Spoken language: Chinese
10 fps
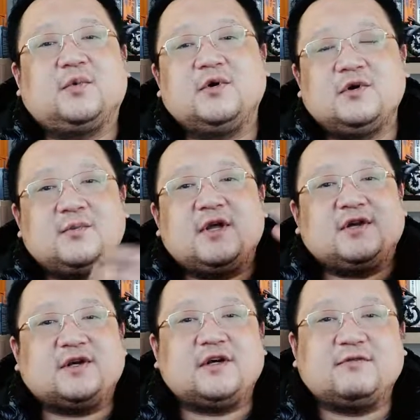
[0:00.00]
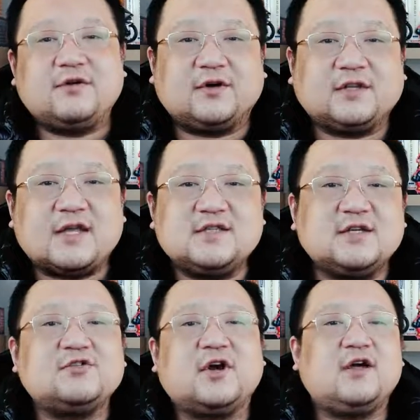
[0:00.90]
朋友们也常常为我担
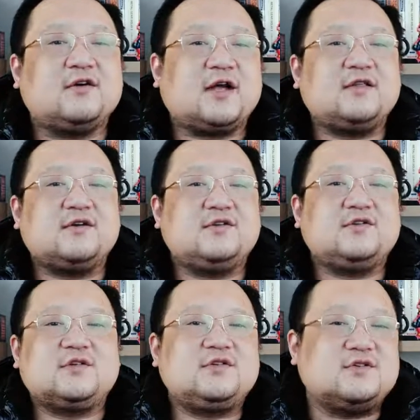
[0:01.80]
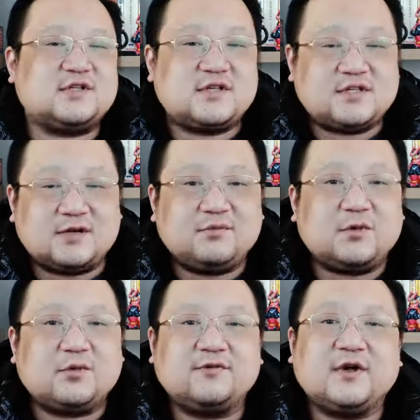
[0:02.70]
心，说：“哎呦，看到像有些节目
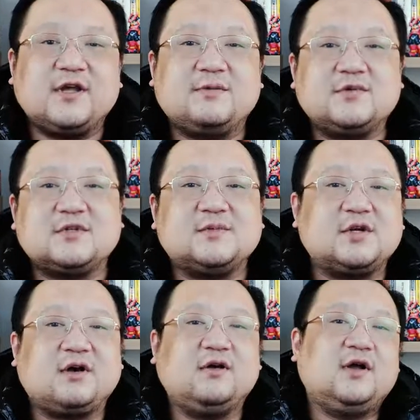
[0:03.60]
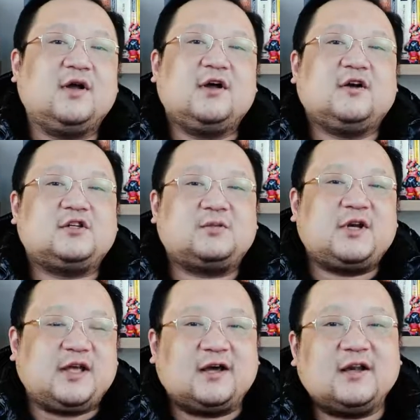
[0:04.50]
的播放量不怎么着，是不是
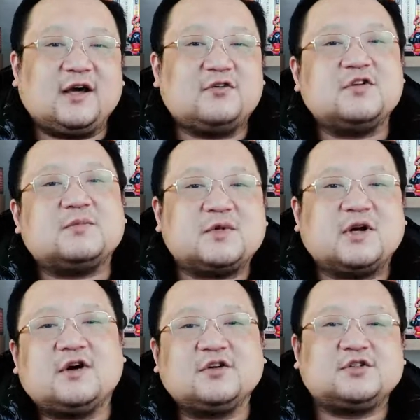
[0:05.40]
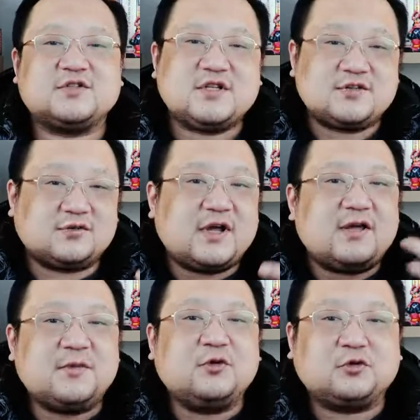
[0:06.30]
凉了或者怎么着？”首先，从来
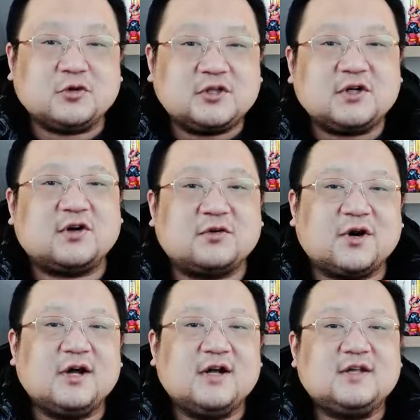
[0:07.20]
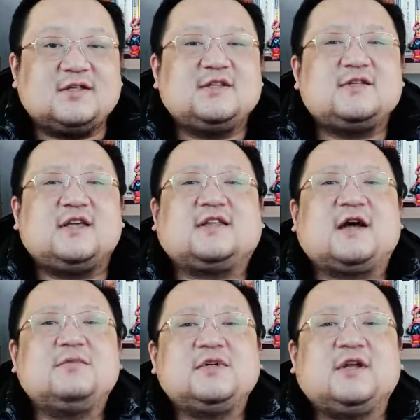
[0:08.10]
也没有多热过；其次，也
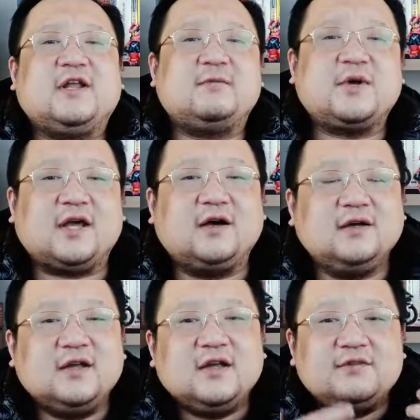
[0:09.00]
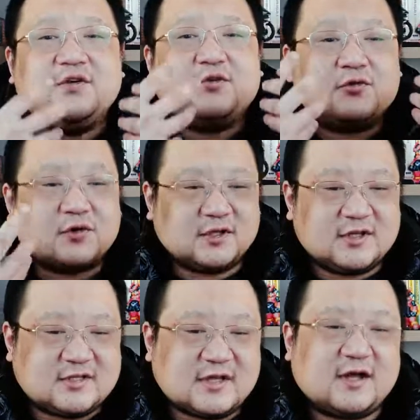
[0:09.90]
谈不上凉不凉。因为如果
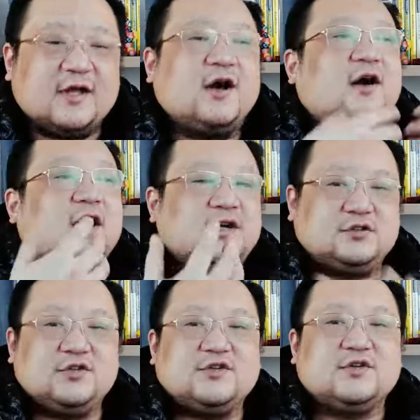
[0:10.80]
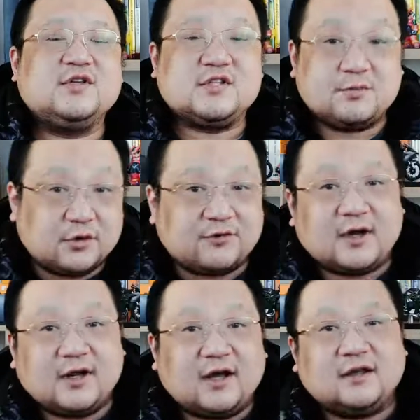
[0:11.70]
你想要啊追求一些播
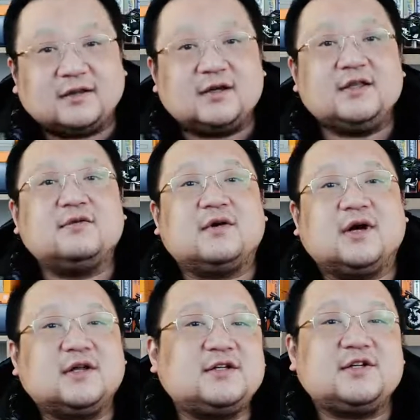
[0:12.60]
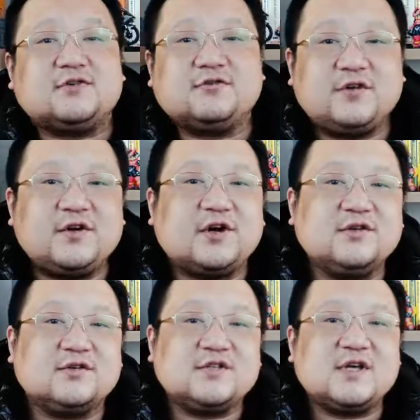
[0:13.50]
放量，当然以我的这种非常
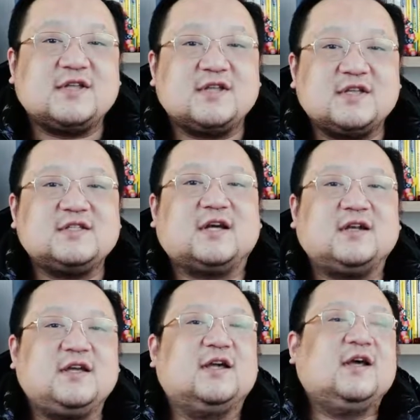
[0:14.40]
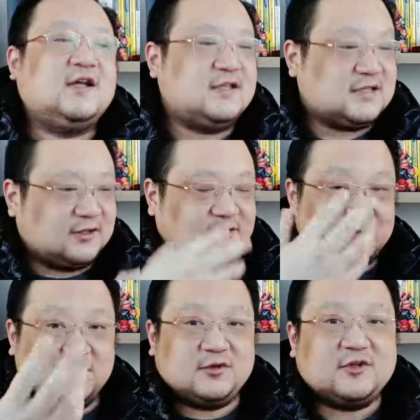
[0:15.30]
有限的影响力，你想
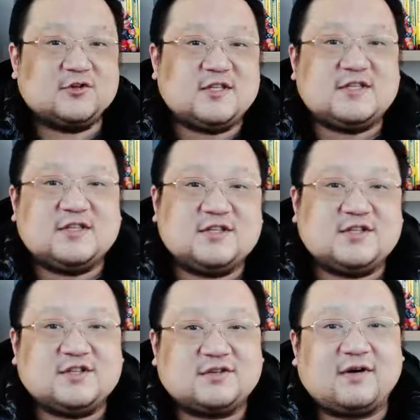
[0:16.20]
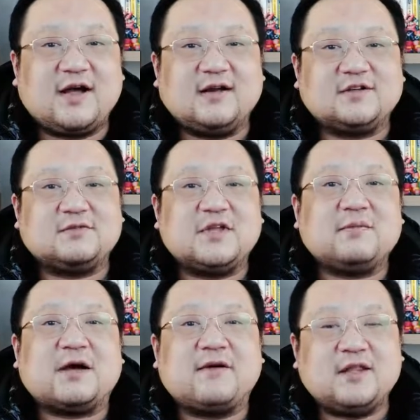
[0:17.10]
动不动就一期几十万、什么一
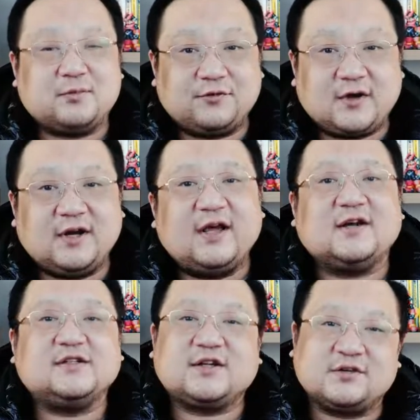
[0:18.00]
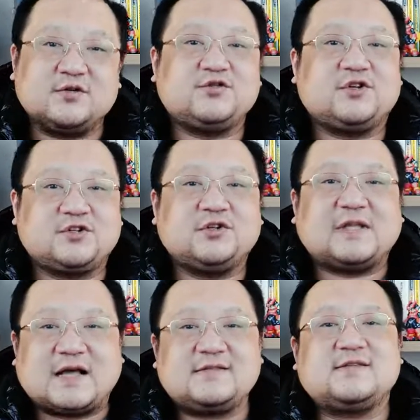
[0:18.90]
百万的播放量，这个我确实
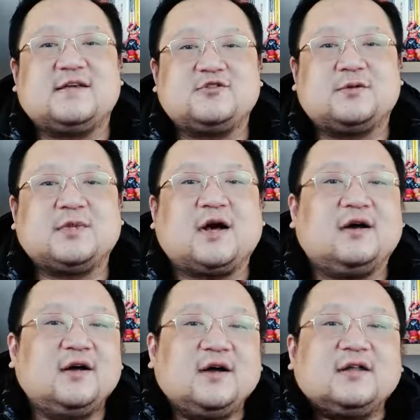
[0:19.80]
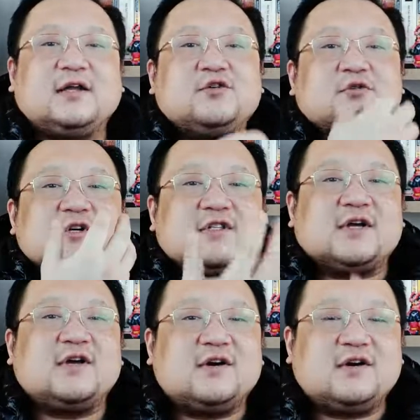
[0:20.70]
打死也做不到。但如果
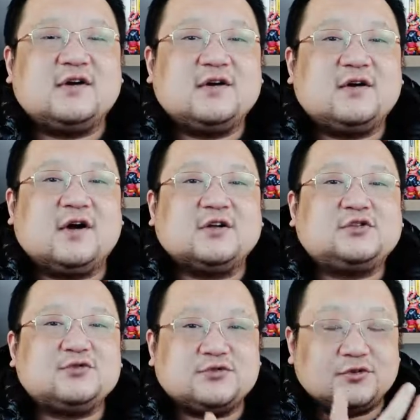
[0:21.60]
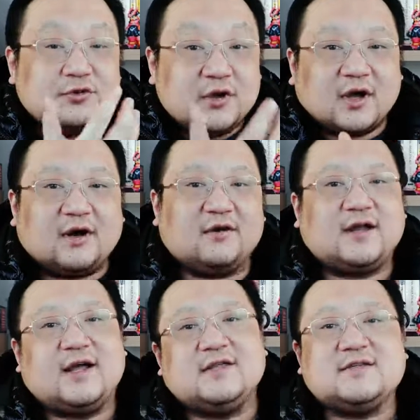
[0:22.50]
想要呃数据略好
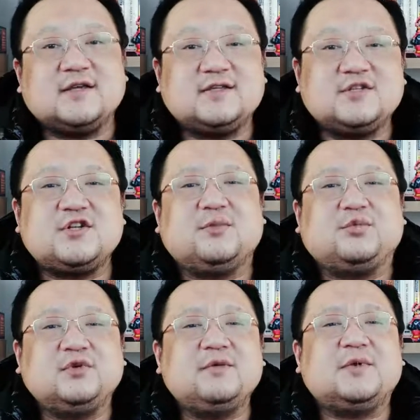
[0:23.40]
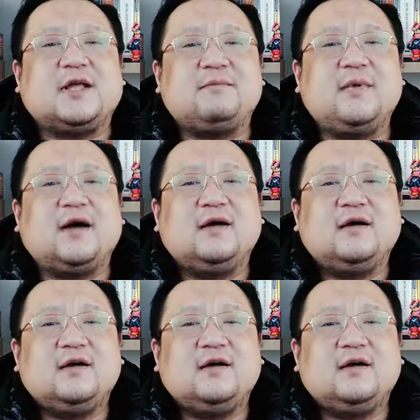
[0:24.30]
看一些，其实也不那么难嘛。